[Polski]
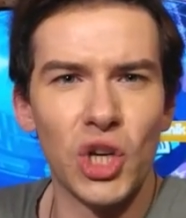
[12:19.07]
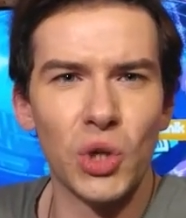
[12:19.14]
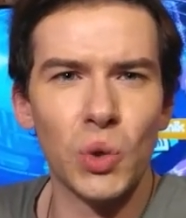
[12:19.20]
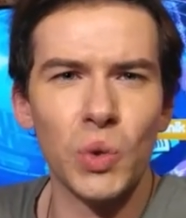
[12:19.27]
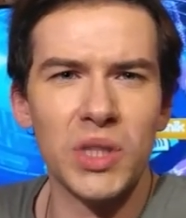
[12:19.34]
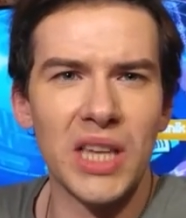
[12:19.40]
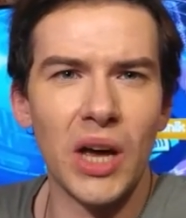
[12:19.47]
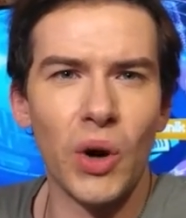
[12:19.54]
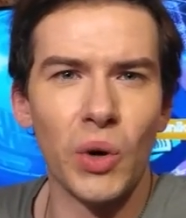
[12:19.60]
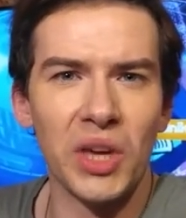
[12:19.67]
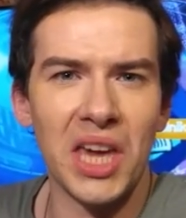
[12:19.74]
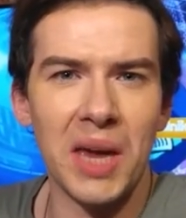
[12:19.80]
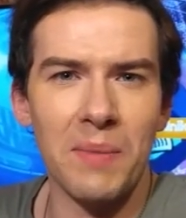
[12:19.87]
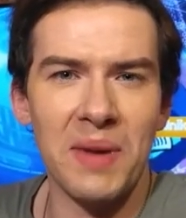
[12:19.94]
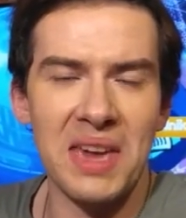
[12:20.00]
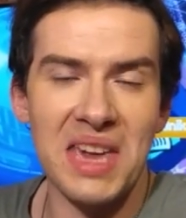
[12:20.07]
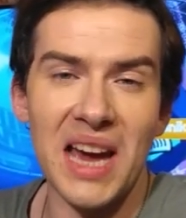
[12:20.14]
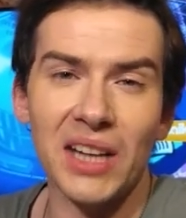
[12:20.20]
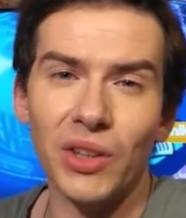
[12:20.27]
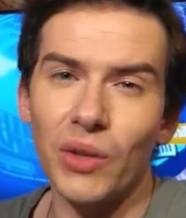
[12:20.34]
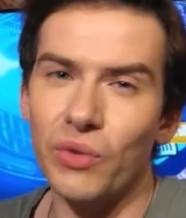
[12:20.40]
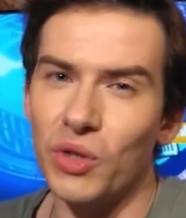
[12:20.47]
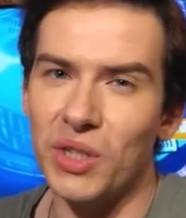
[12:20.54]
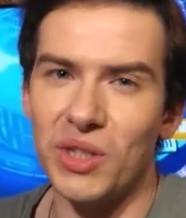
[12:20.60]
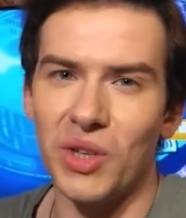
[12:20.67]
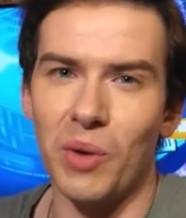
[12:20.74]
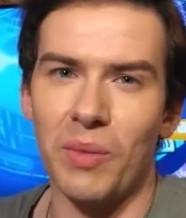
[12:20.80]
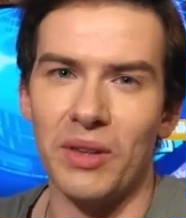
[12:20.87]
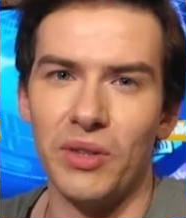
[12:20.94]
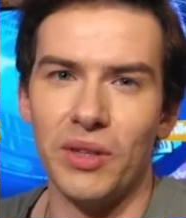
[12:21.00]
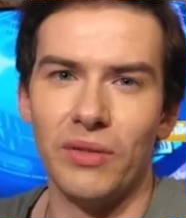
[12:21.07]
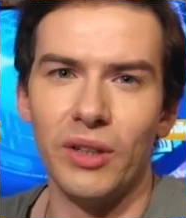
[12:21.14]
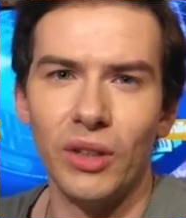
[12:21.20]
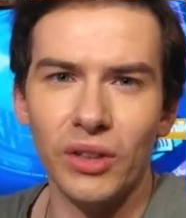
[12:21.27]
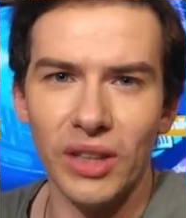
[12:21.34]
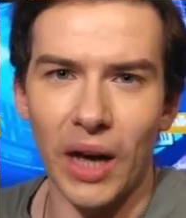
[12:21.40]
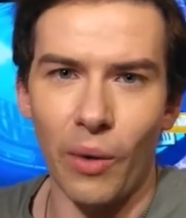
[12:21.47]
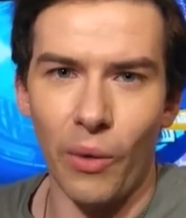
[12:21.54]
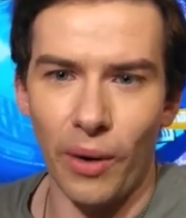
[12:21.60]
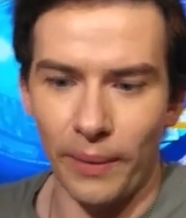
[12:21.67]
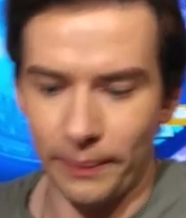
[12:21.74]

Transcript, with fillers: rzucę okiem, jak to wszystko będzie wyglądało.